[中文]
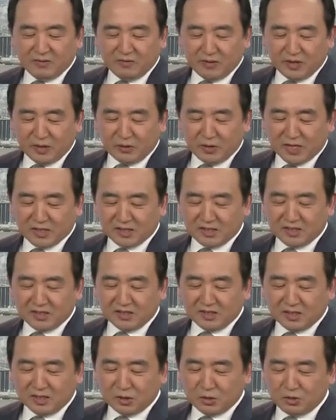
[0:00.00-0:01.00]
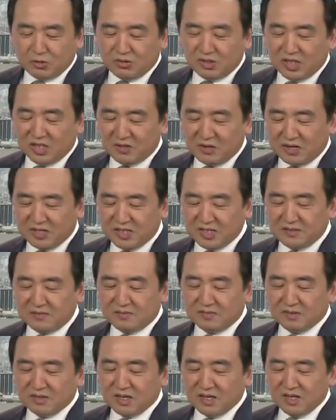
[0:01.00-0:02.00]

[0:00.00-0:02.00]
委员资格的具体原因。”